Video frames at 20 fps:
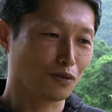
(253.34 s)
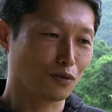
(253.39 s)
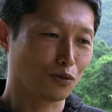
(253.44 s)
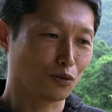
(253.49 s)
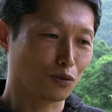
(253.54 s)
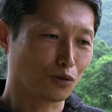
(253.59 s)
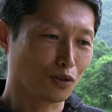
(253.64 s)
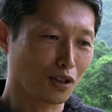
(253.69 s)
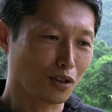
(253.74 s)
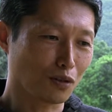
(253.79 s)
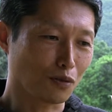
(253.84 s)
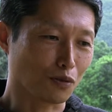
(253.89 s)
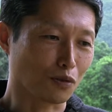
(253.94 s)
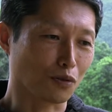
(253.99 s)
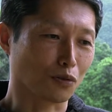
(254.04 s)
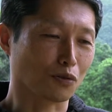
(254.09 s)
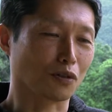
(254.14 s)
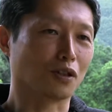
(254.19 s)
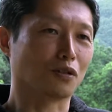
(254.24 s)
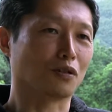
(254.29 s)
ことでこうい
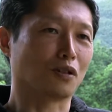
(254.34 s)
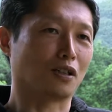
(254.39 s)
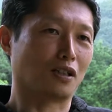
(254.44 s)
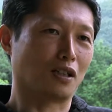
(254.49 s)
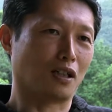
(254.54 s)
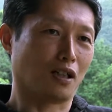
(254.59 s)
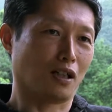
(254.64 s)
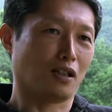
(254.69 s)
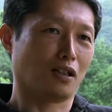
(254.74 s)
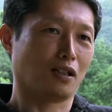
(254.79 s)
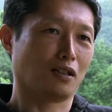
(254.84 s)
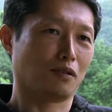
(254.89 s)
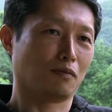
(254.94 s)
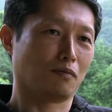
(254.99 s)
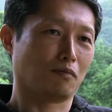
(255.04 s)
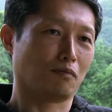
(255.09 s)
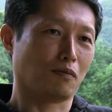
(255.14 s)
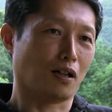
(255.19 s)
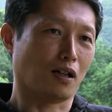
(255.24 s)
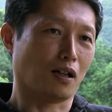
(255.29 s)
ろんな人たちが、
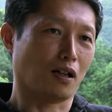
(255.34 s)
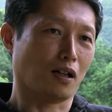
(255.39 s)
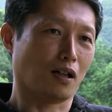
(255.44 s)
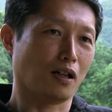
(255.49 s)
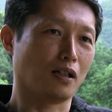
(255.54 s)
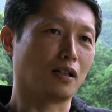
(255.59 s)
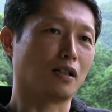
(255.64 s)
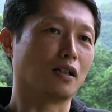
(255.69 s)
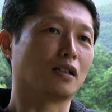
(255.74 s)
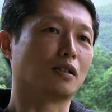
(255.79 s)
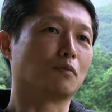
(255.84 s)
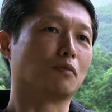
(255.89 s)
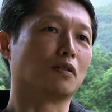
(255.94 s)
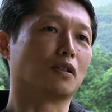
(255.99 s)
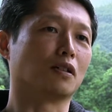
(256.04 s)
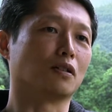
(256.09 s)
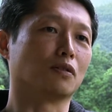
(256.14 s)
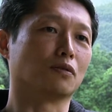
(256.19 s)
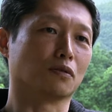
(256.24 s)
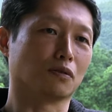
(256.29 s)
まあ、入り始め
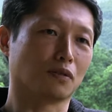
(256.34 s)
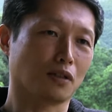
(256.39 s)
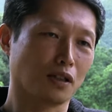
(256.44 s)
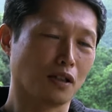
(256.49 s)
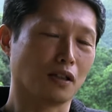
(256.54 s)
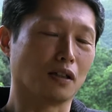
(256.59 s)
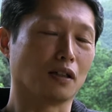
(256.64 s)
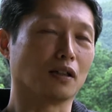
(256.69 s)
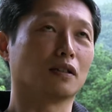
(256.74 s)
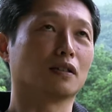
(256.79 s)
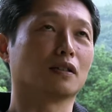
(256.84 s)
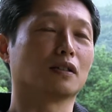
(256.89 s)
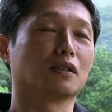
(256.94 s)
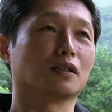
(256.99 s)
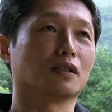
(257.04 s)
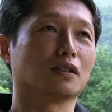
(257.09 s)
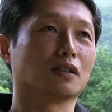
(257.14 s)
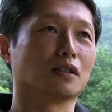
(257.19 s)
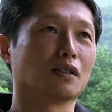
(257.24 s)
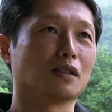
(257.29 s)
ているので、
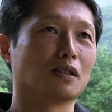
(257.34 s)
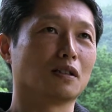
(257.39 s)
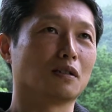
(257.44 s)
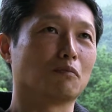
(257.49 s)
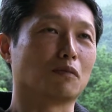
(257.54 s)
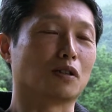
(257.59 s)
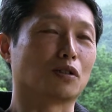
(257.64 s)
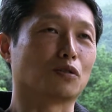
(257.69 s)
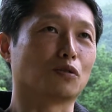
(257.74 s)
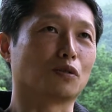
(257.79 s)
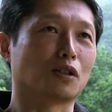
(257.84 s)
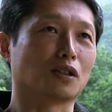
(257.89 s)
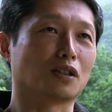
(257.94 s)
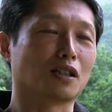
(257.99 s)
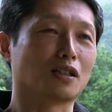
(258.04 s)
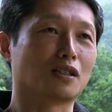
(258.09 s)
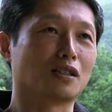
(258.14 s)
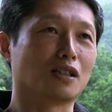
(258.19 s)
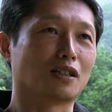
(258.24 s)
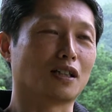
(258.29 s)
まあ、そういう
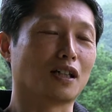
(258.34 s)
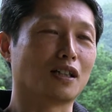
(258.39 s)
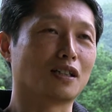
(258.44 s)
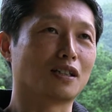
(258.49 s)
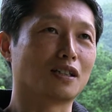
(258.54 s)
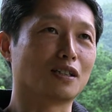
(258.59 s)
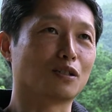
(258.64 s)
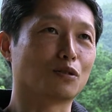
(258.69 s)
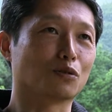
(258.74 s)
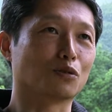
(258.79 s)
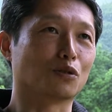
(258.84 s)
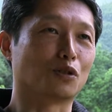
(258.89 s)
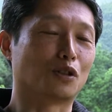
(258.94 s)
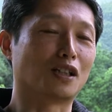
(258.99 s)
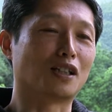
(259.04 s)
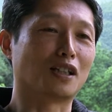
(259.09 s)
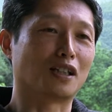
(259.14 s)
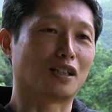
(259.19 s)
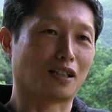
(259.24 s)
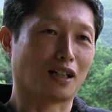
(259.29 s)
形で最近ちょっと
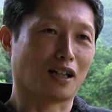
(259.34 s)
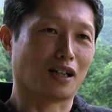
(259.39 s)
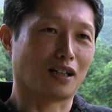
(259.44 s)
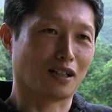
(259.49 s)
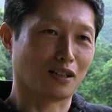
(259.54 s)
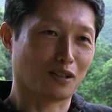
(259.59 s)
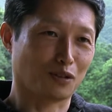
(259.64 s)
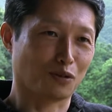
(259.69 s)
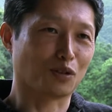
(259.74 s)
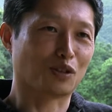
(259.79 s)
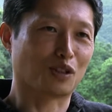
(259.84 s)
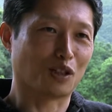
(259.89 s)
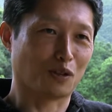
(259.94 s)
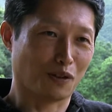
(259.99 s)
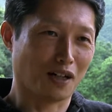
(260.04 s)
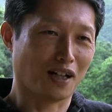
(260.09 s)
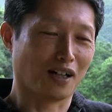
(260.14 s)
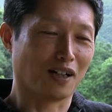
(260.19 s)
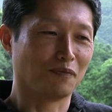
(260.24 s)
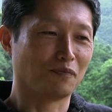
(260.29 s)
出てきた話として
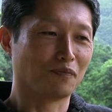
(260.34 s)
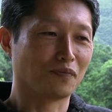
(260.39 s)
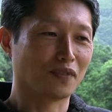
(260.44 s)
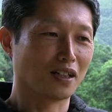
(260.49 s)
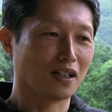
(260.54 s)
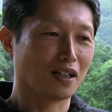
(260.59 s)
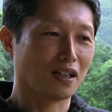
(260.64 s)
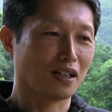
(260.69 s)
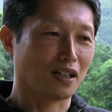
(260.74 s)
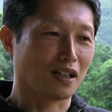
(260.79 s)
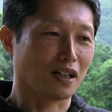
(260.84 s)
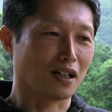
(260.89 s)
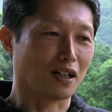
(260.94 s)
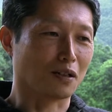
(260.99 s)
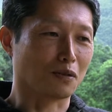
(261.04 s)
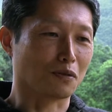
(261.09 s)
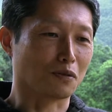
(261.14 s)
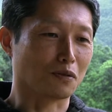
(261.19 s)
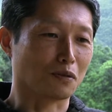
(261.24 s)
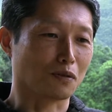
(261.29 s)
は
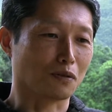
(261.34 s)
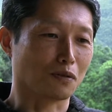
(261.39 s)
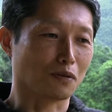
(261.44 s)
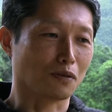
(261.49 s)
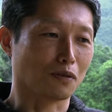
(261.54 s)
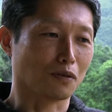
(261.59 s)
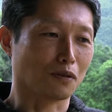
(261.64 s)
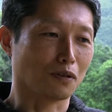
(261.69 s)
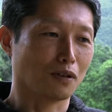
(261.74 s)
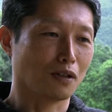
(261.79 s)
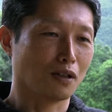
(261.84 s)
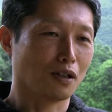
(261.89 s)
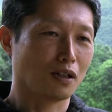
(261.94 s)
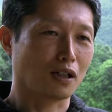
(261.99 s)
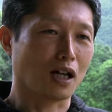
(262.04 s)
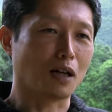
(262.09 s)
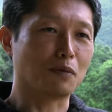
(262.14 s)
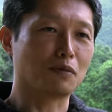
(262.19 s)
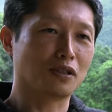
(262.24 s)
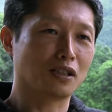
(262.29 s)
あの
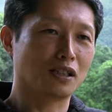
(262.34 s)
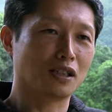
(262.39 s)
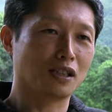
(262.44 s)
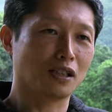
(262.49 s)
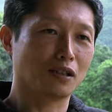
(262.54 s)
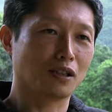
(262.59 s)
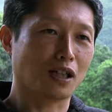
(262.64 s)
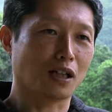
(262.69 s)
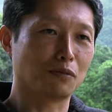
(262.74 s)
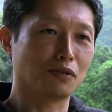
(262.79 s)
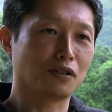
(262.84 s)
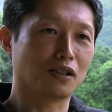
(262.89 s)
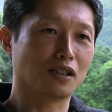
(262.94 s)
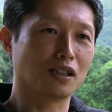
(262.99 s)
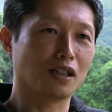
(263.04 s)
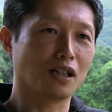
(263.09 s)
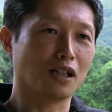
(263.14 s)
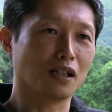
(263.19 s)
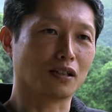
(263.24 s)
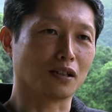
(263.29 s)
株式株
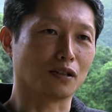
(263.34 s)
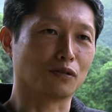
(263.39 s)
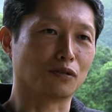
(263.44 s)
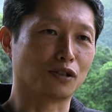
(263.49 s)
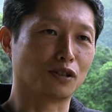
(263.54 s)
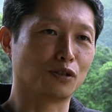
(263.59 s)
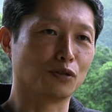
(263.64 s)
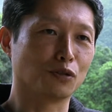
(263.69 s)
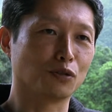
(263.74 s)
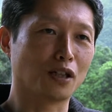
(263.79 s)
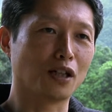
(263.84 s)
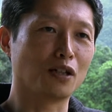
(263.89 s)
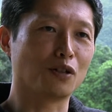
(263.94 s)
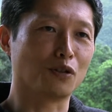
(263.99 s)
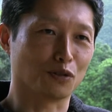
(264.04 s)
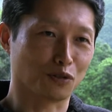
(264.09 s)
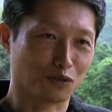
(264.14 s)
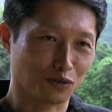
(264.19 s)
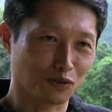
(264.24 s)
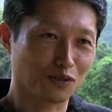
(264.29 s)
式会社富士野電
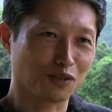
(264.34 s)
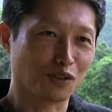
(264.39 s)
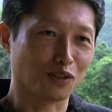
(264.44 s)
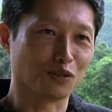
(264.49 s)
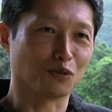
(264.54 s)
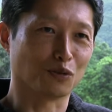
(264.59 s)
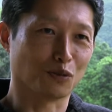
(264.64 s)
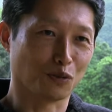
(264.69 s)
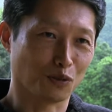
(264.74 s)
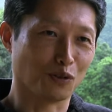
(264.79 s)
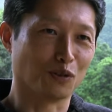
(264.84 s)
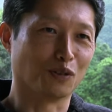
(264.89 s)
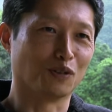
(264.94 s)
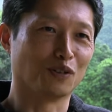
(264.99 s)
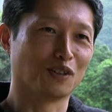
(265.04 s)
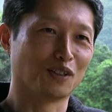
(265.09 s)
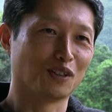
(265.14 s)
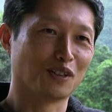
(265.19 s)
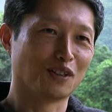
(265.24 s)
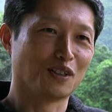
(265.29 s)
力っていうのを
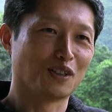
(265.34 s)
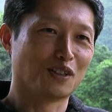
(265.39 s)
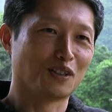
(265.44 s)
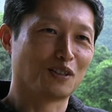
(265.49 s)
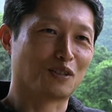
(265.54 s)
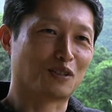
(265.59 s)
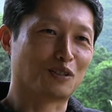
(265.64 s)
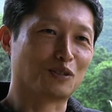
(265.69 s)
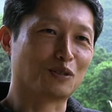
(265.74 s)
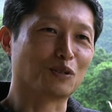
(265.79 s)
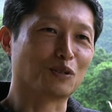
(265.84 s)
作